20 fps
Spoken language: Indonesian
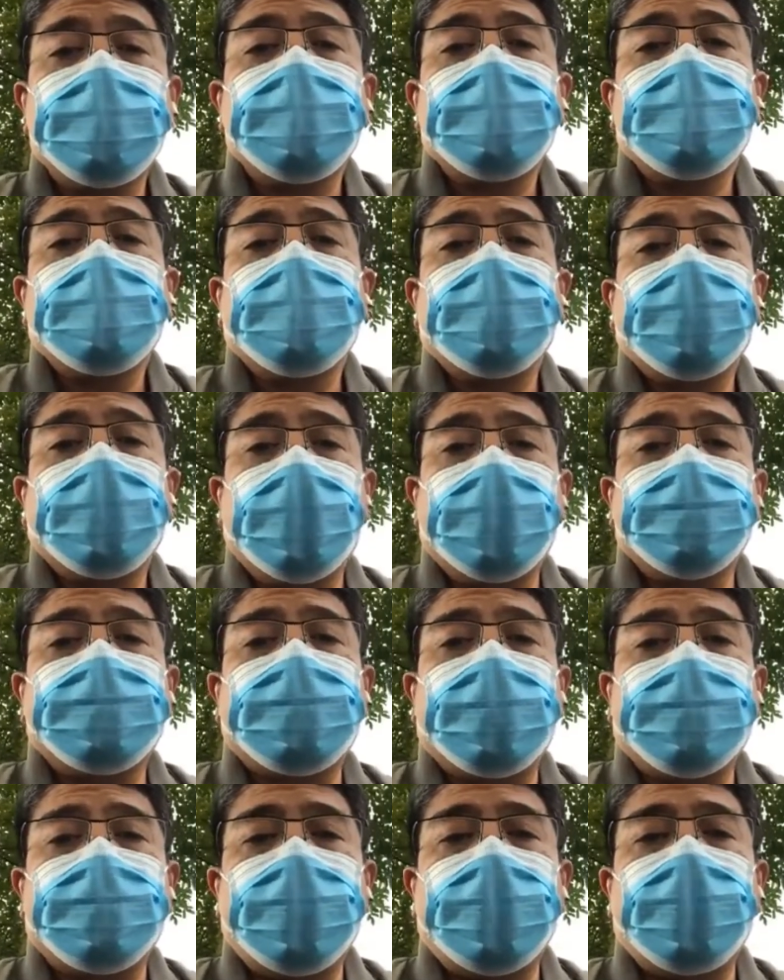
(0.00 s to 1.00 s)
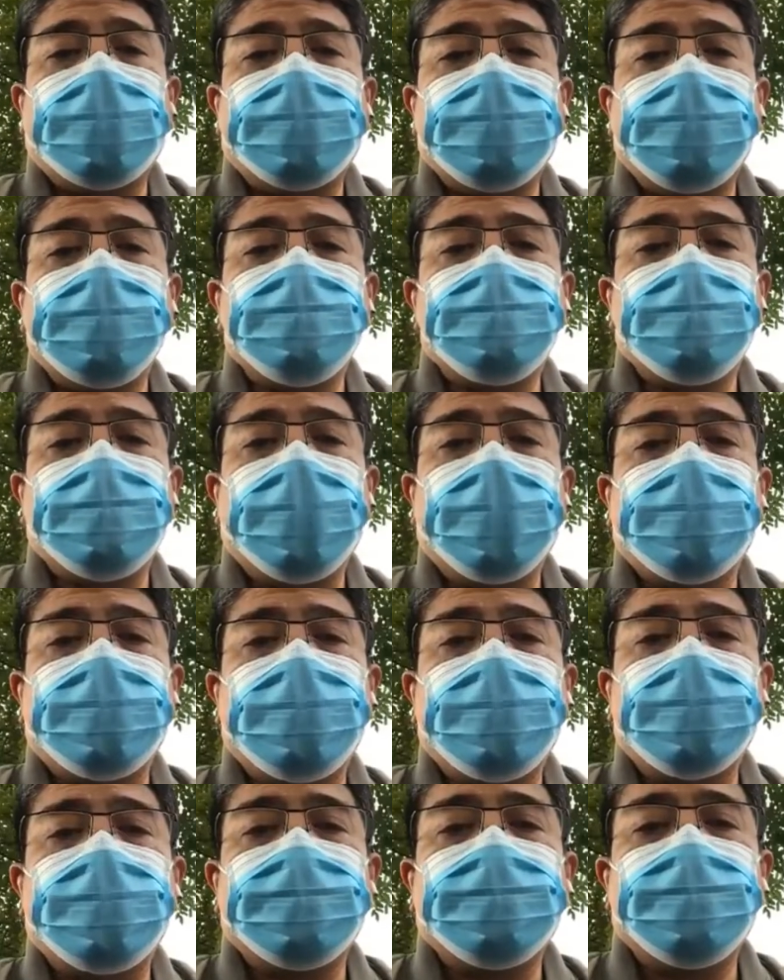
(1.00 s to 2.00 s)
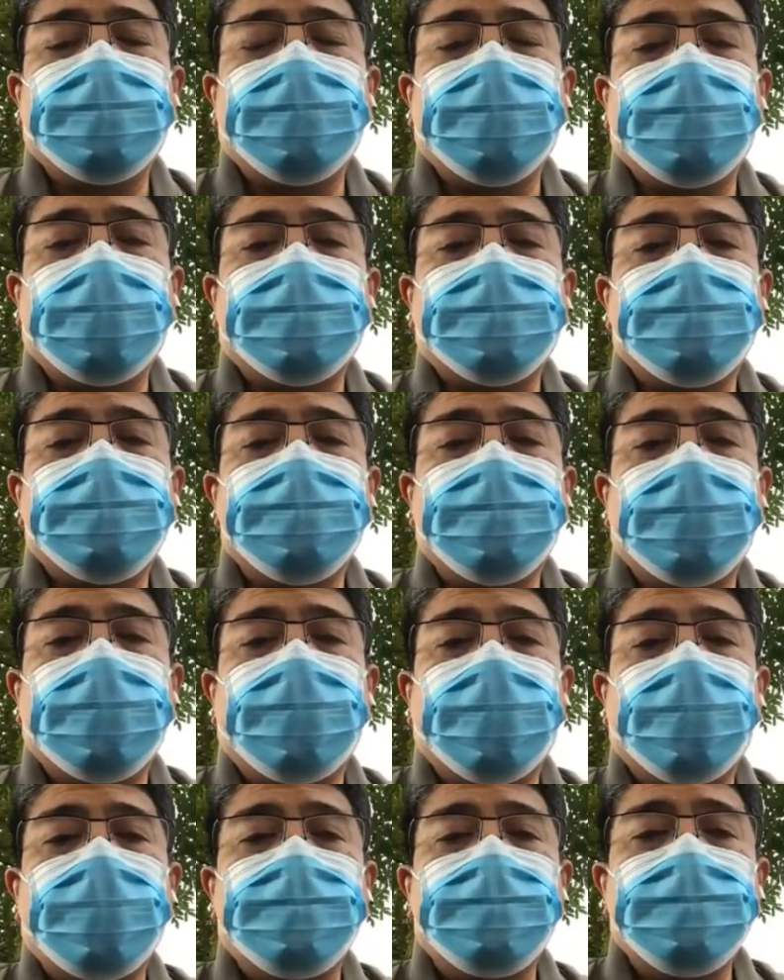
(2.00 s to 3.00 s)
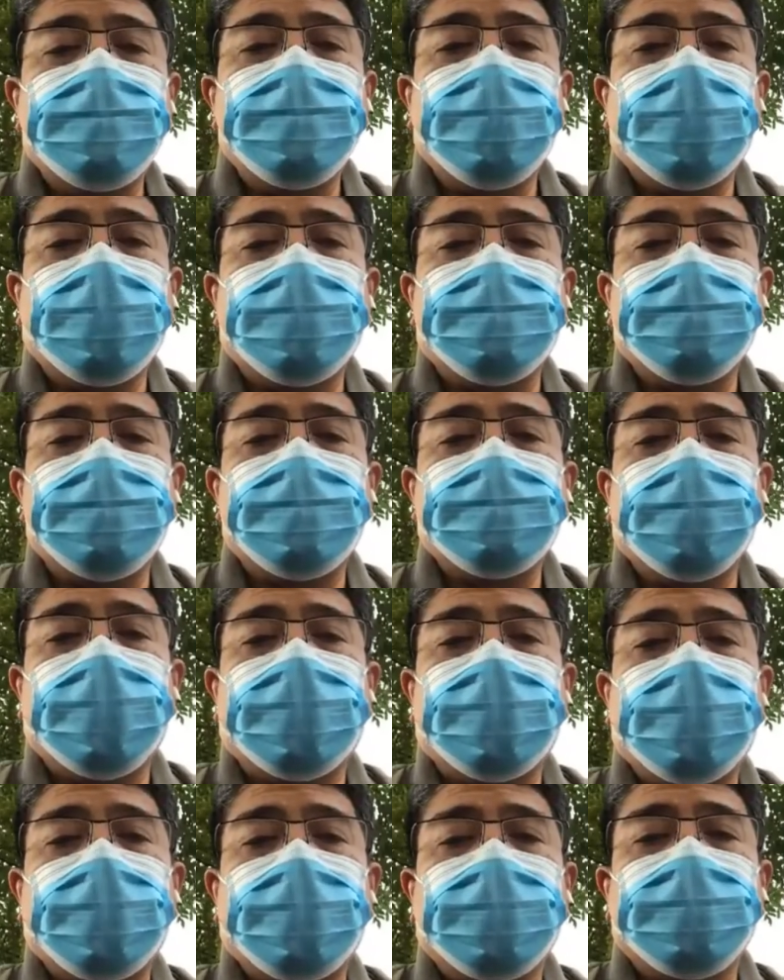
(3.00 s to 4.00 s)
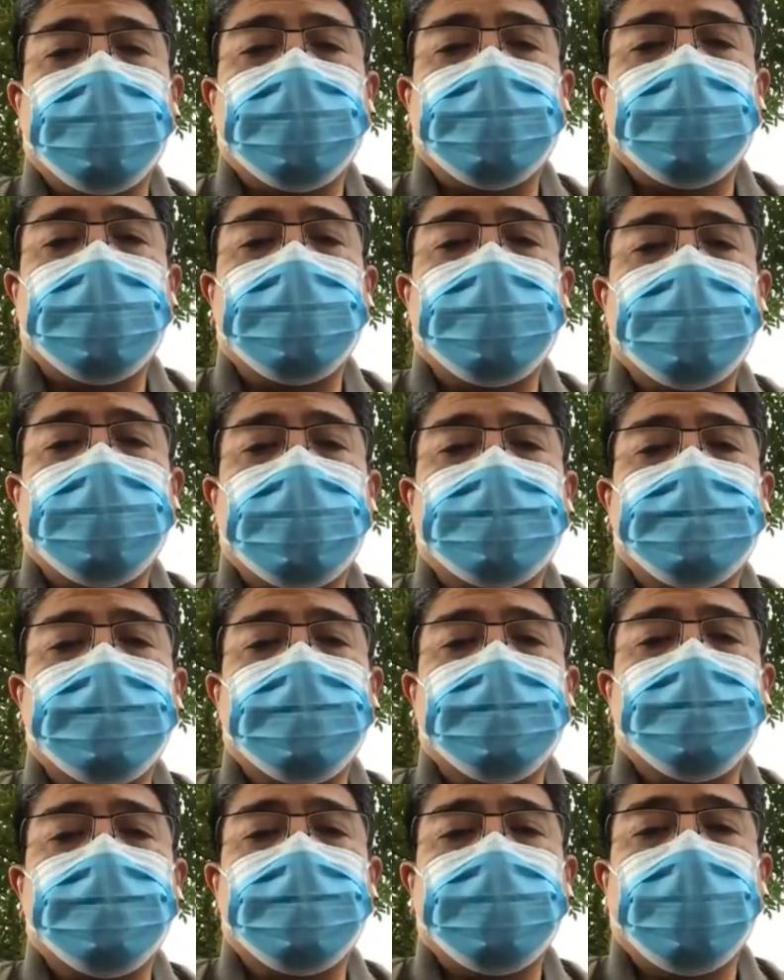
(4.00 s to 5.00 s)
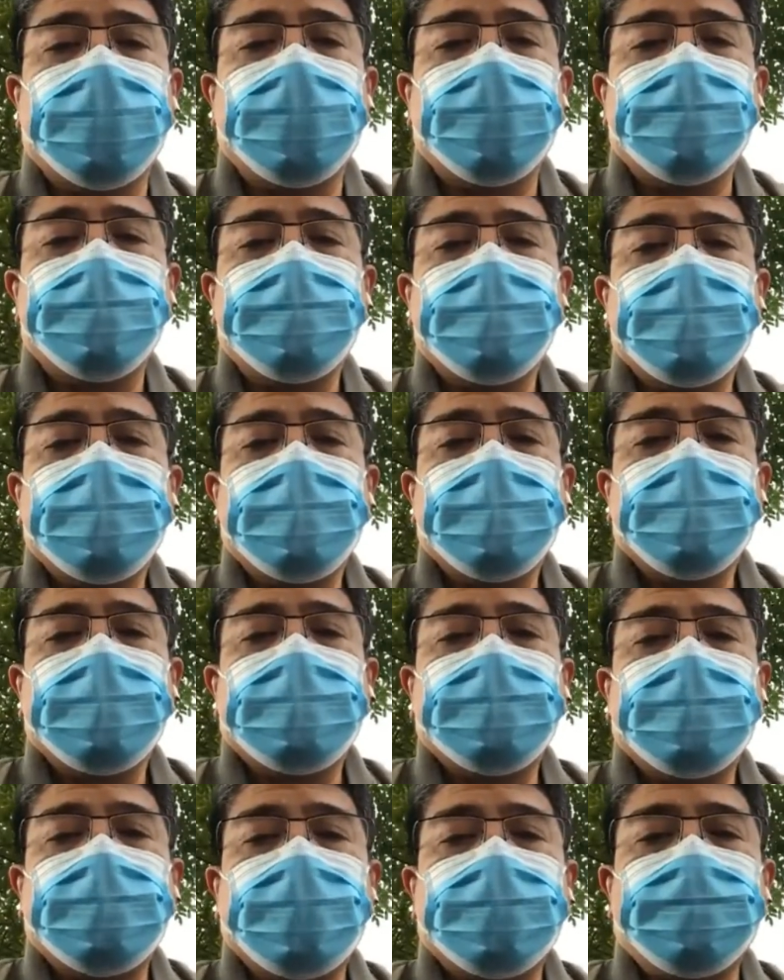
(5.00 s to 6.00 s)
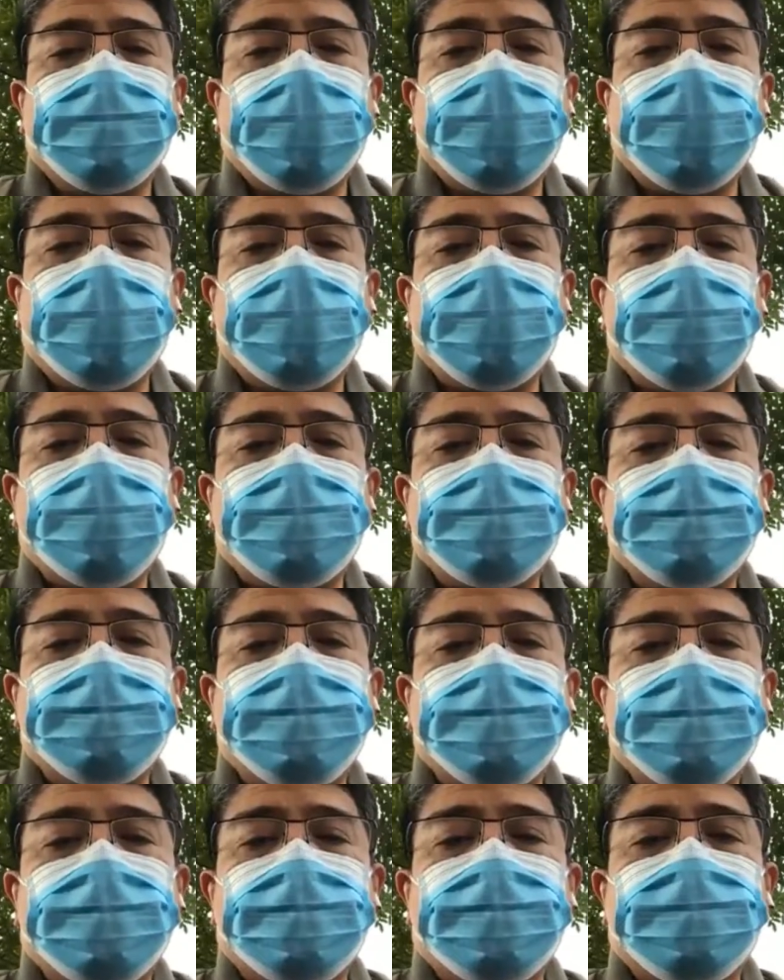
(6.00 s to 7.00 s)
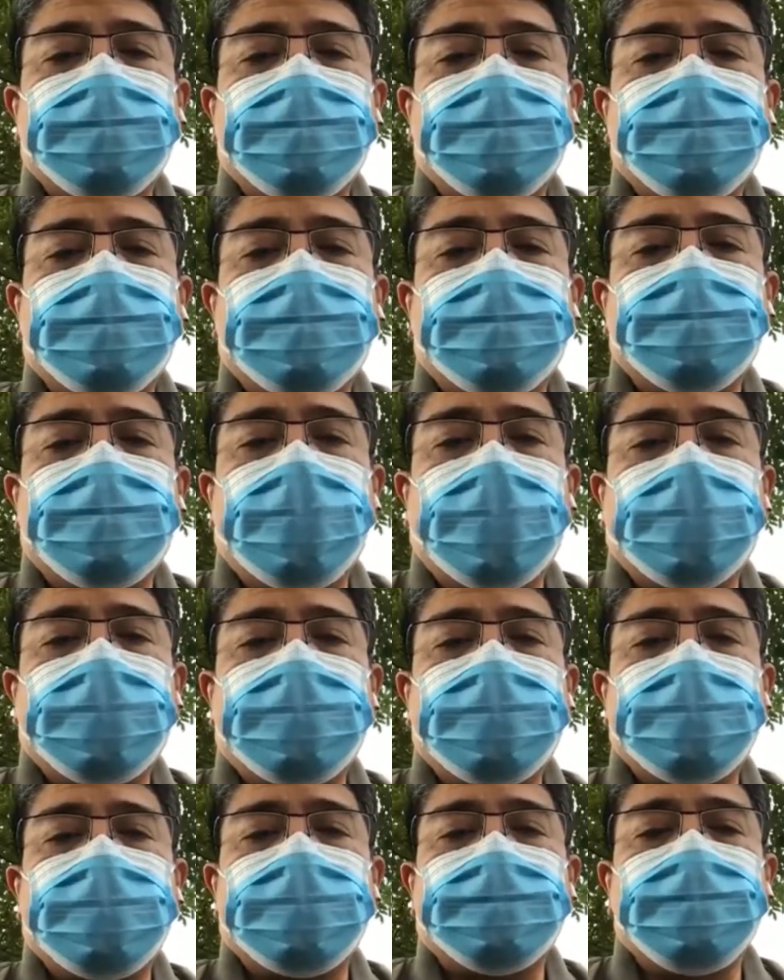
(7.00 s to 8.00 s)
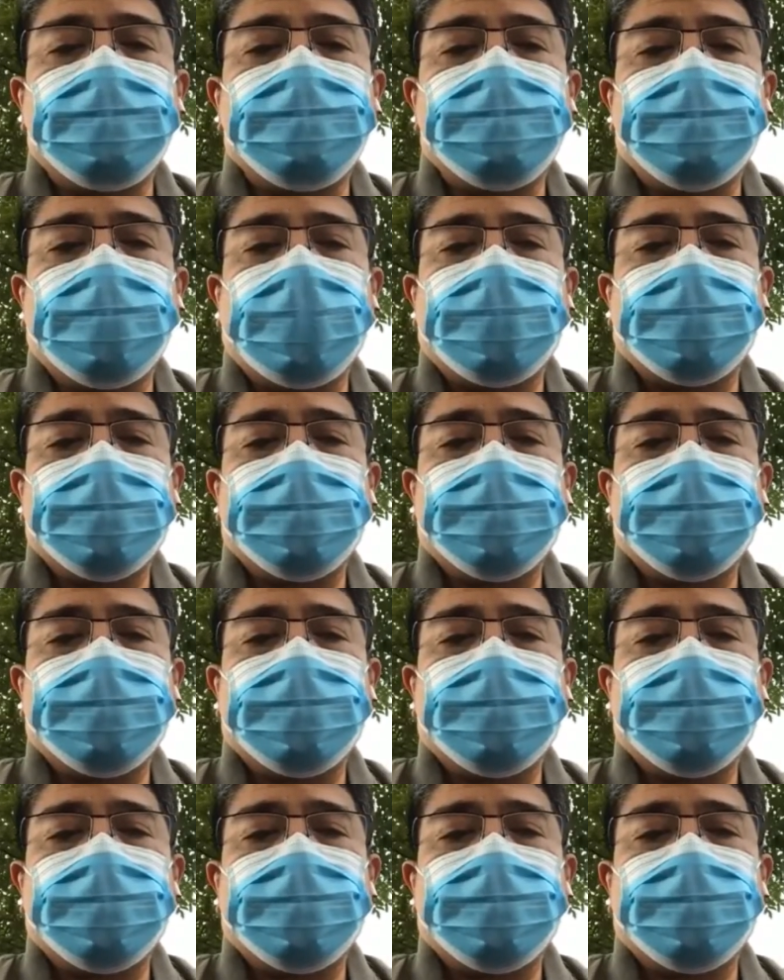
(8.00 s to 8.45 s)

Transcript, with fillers: Lalu tampaklah dari sungai Nil itu keluar tujuh ekor lembu yang gemuk badannya dan indah bentuknya, dan makan rumput yang di tepi sungai itu.